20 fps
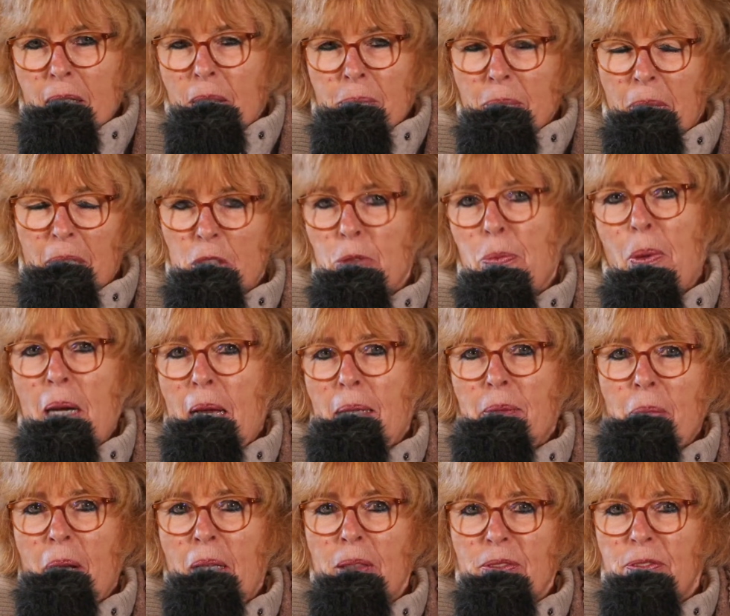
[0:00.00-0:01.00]
manchmal hat
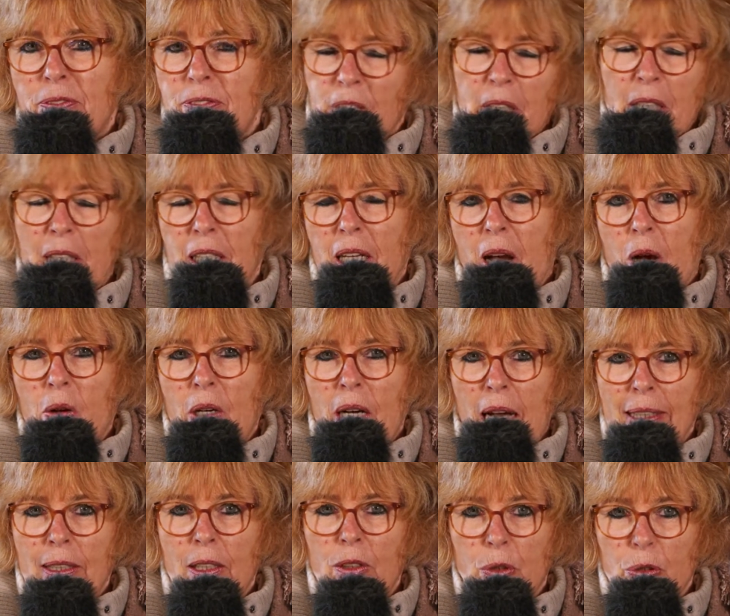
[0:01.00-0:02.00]
man wirklich auch
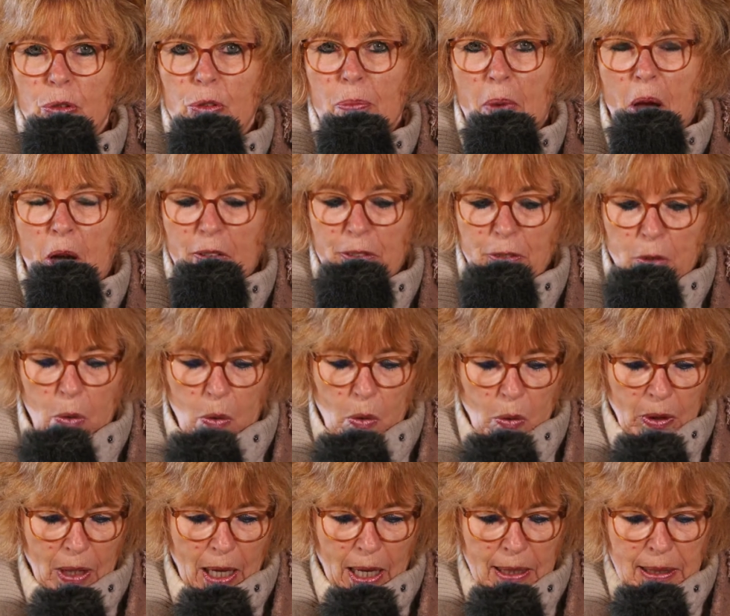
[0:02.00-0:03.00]
keine Lust mehr auf
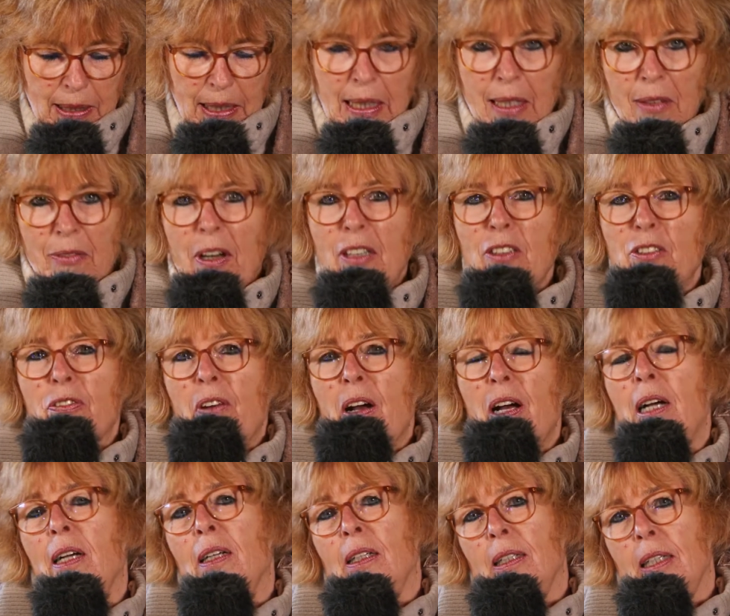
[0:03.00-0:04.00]
Corona. Was
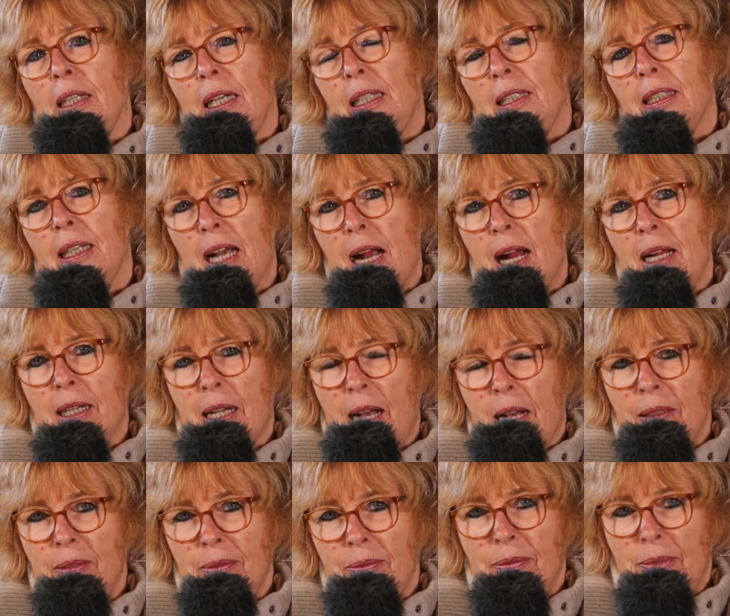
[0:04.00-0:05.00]
war in
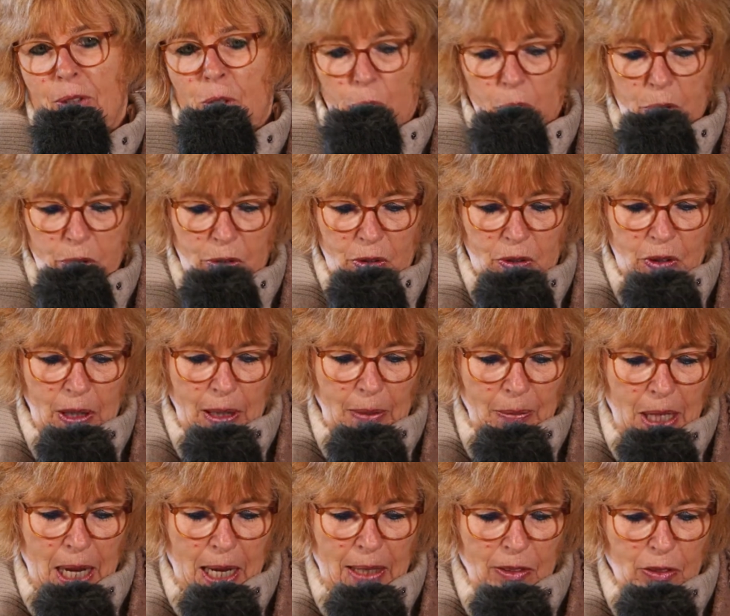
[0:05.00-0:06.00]
Kalka los im
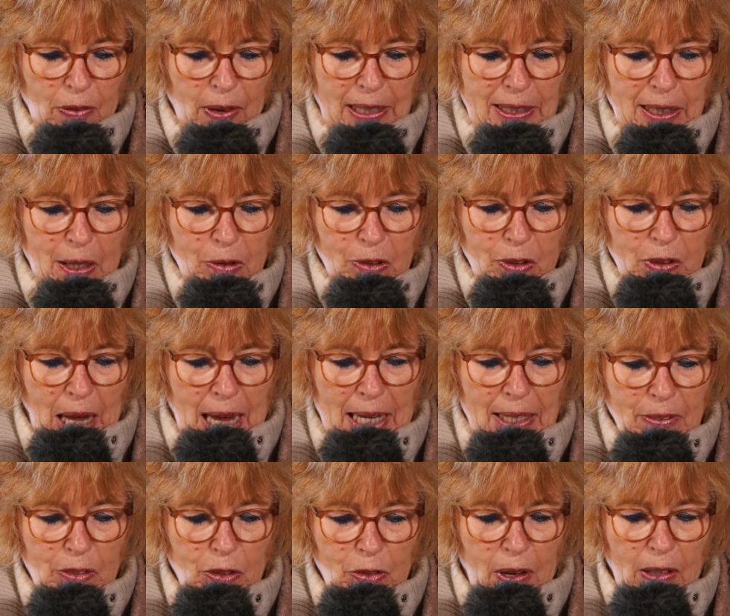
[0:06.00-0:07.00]
Jahr
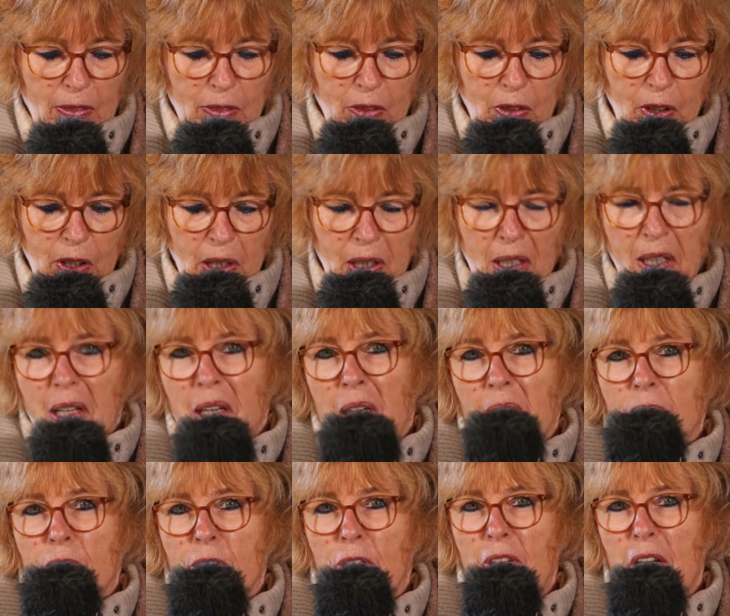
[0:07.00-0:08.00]
2021.
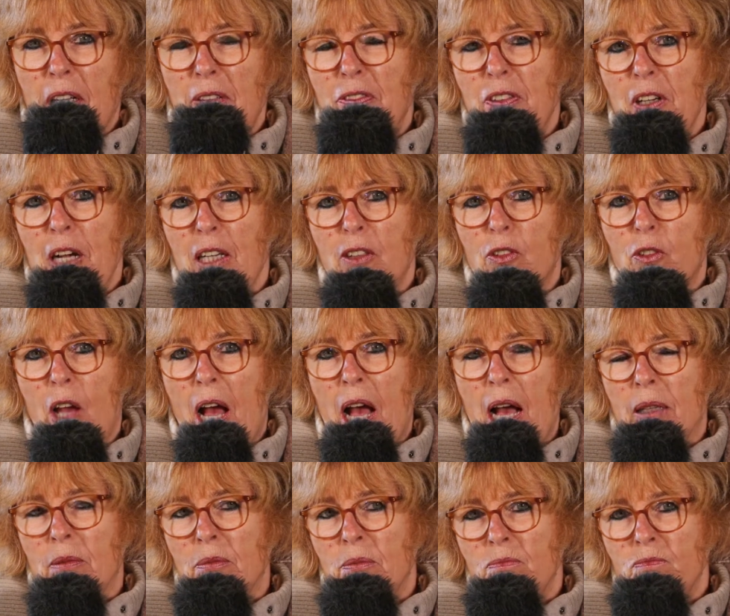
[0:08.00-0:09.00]
Sie werden vielleicht
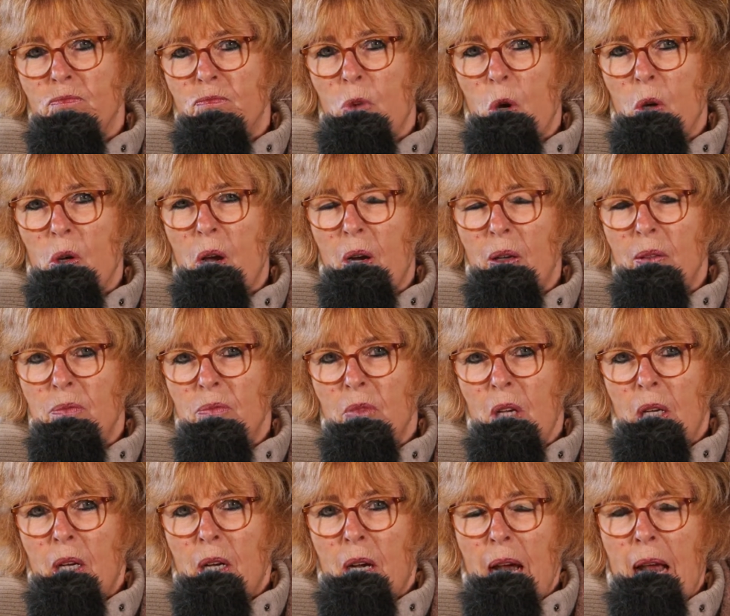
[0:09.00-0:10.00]
sagen, naja,
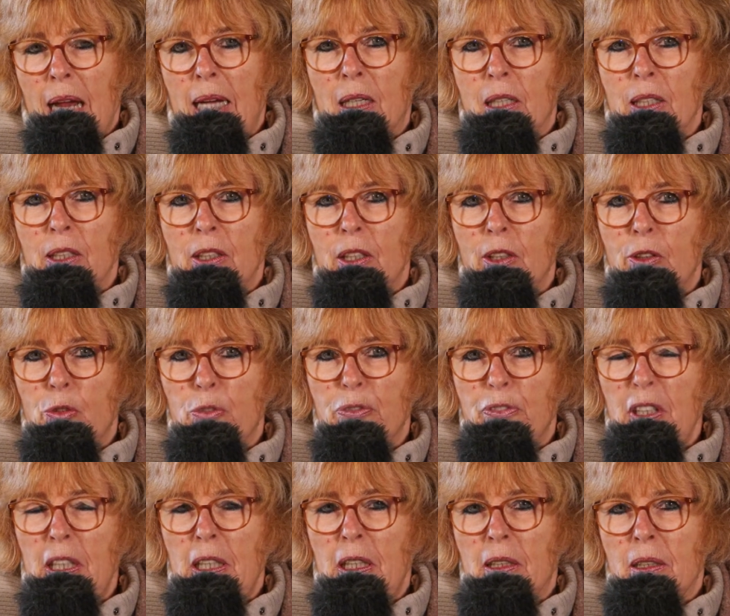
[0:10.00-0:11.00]
eigentlich nicht so
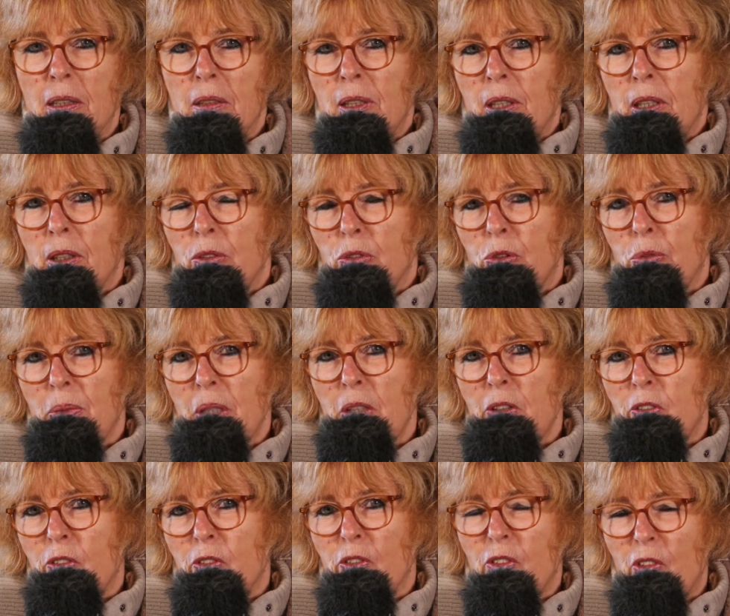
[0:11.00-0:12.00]
viel,
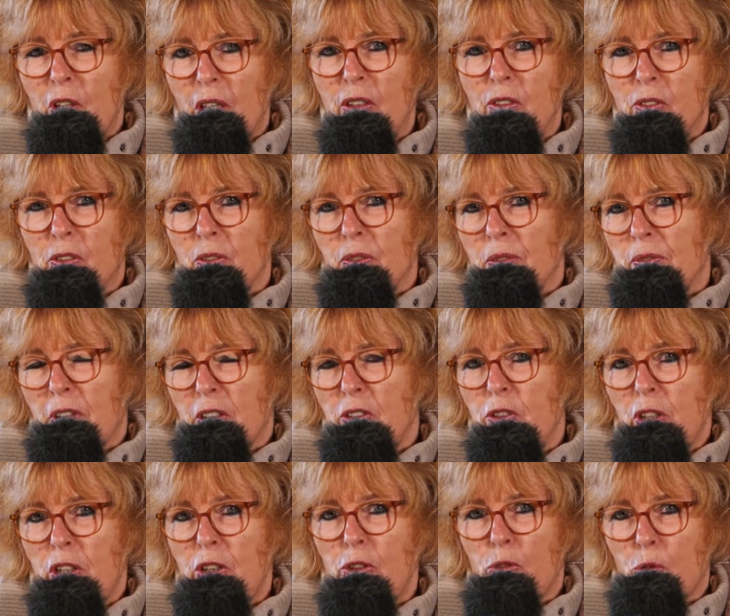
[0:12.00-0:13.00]
zumindest nichts, was
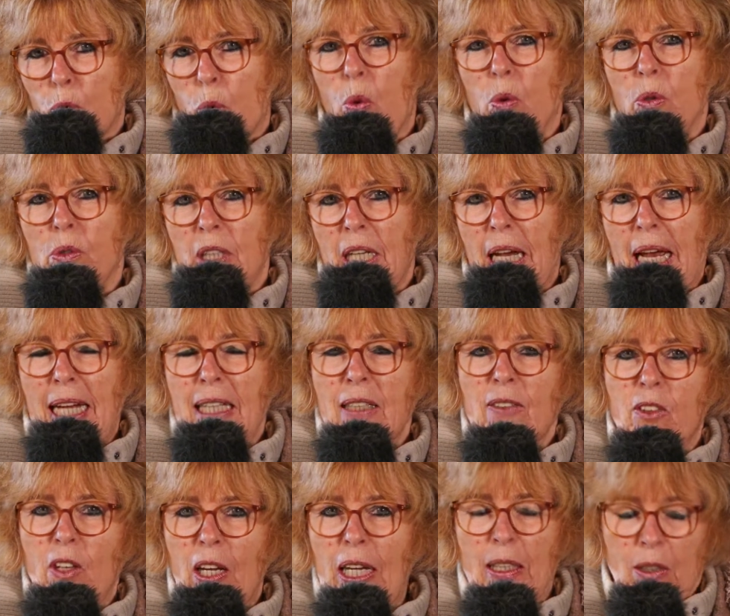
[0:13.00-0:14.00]
Sie so direkt
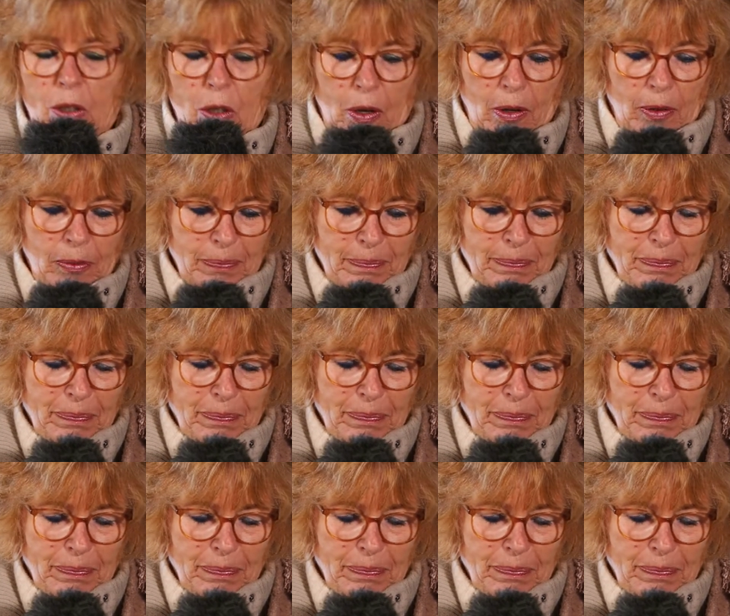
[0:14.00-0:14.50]
sehen können.